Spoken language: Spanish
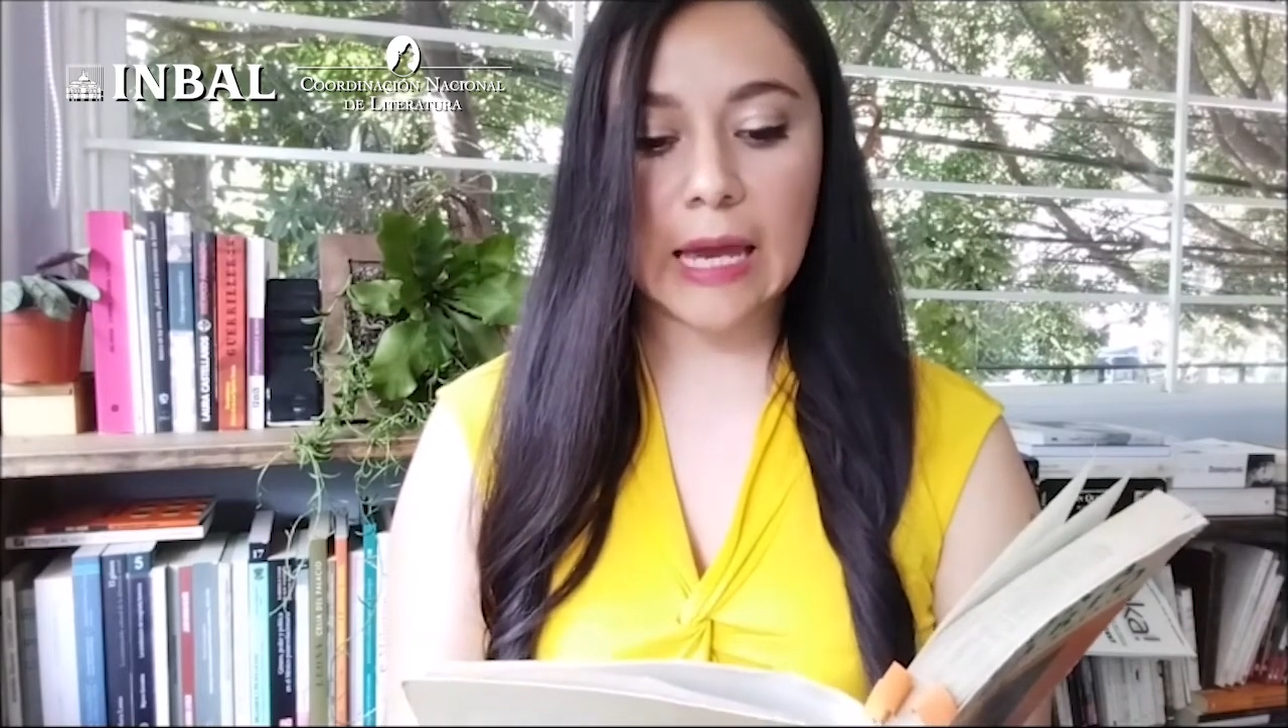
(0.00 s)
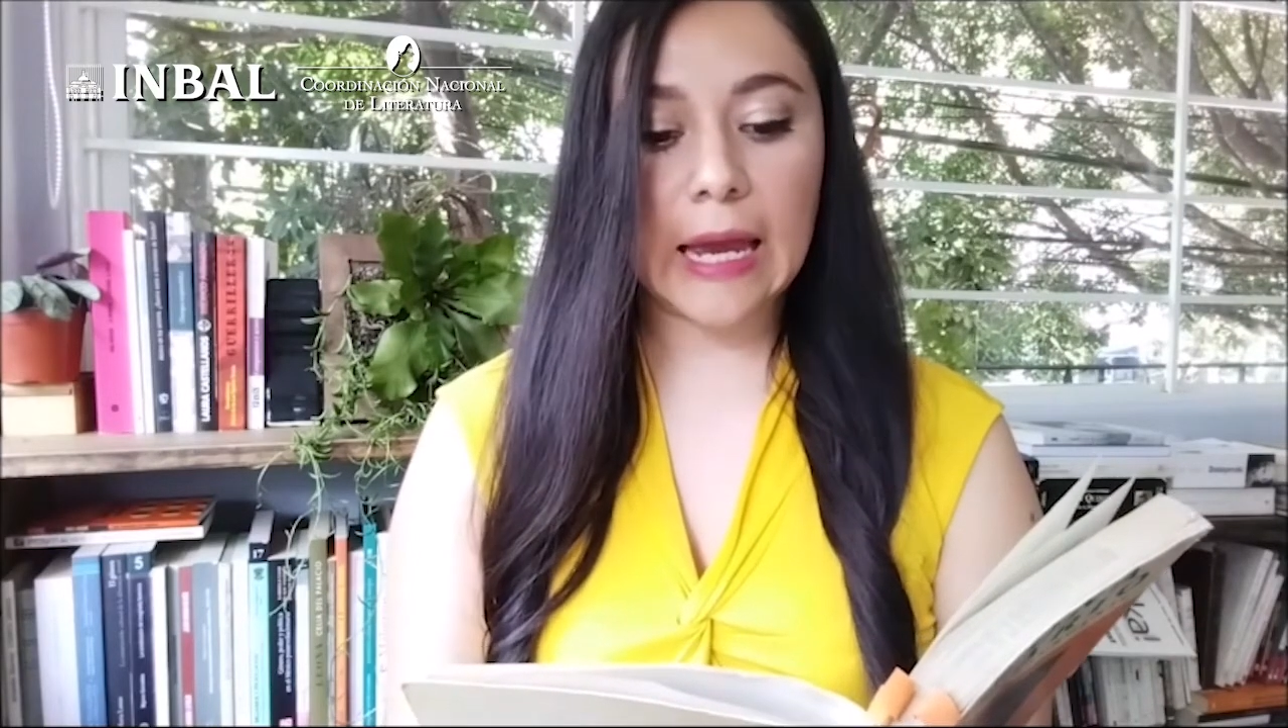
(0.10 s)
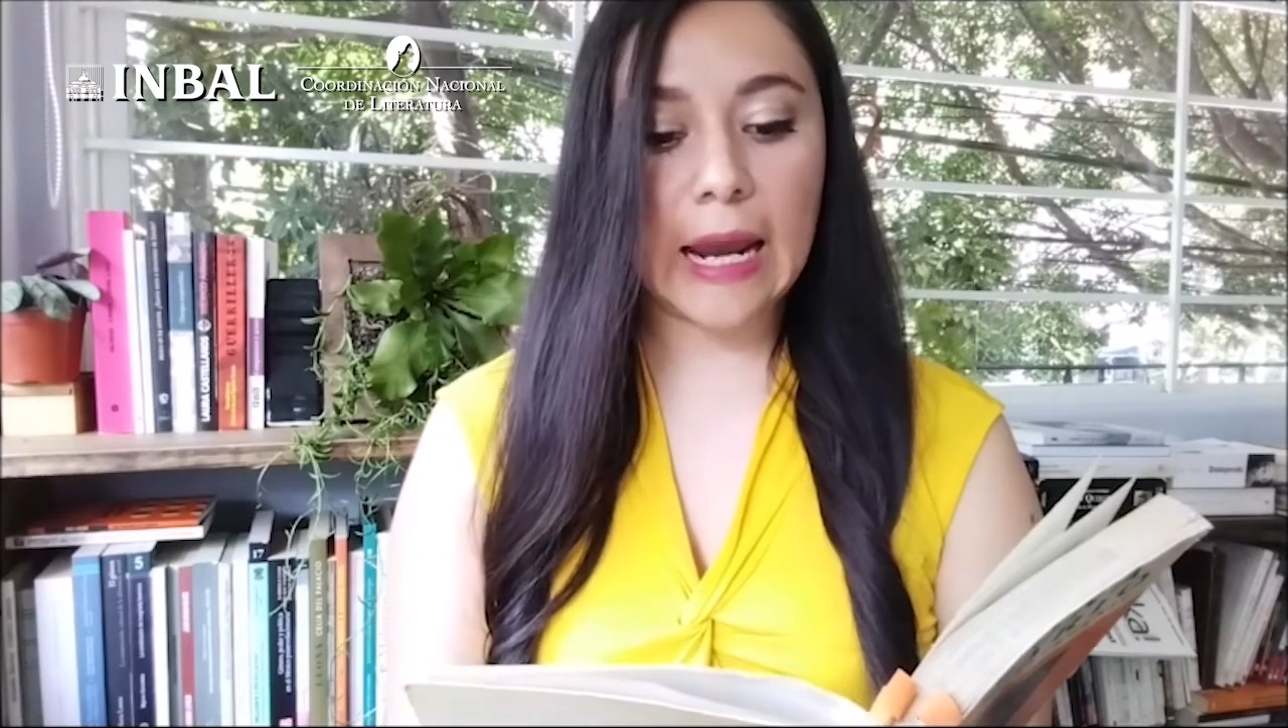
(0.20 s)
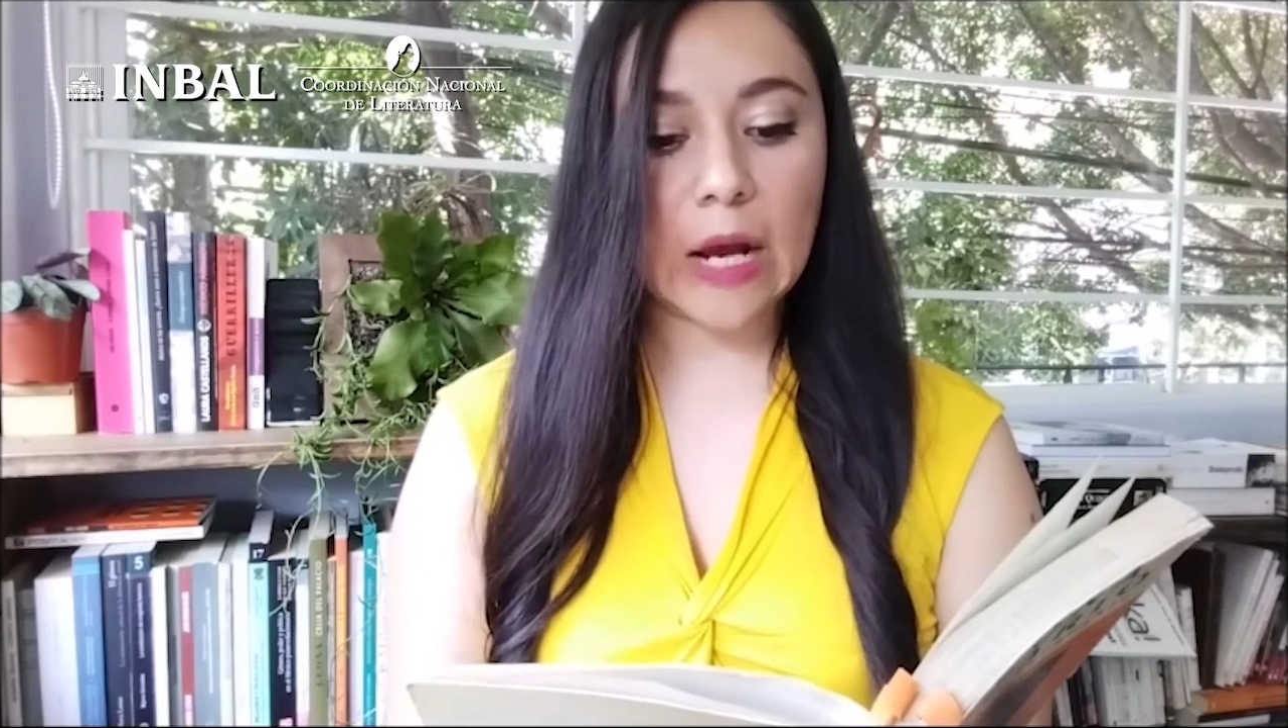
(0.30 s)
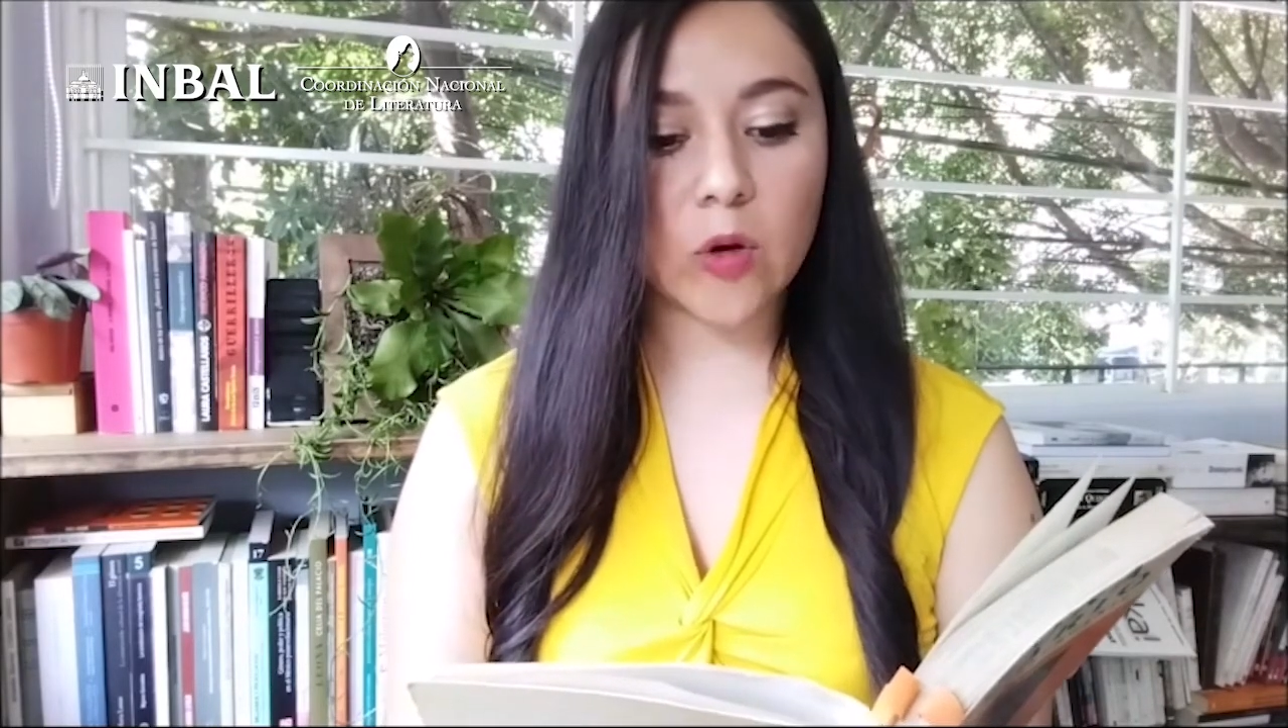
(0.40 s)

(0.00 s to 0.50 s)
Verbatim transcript: En la